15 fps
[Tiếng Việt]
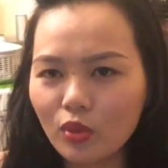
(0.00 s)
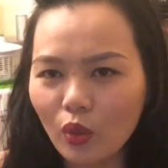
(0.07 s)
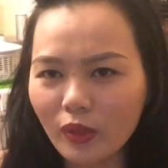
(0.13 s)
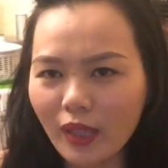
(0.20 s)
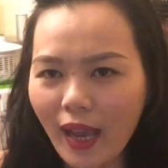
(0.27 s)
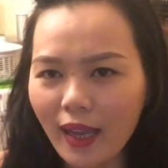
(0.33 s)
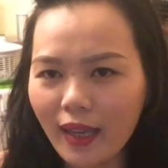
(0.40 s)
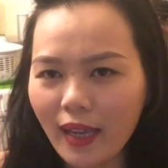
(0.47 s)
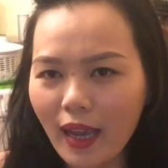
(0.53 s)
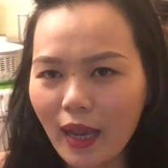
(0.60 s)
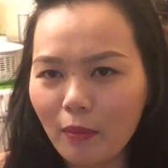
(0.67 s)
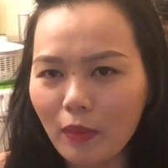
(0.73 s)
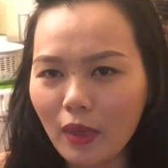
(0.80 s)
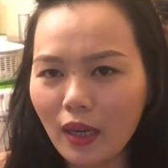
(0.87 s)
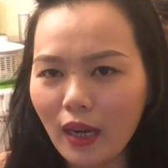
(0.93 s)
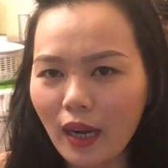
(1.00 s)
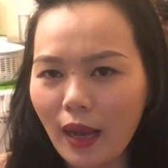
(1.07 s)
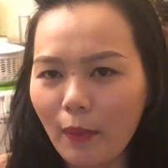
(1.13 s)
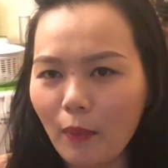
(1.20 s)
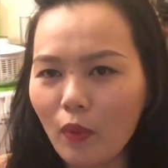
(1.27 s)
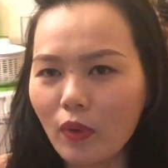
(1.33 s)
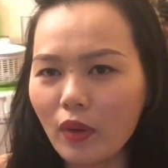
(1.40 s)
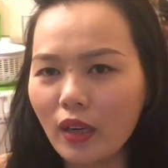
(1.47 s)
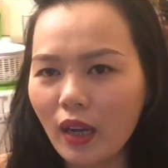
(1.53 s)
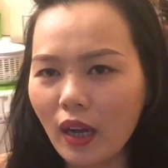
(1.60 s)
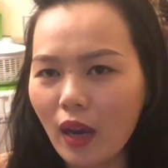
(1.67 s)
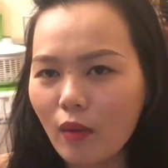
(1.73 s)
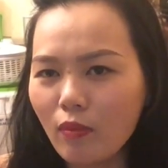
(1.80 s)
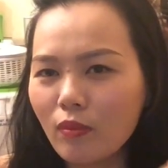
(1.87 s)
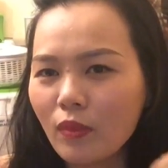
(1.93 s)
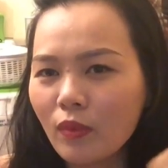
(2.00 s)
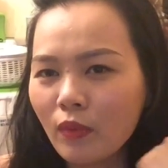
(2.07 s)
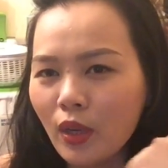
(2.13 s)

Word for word: trổ tài ra mình là một người đàn ông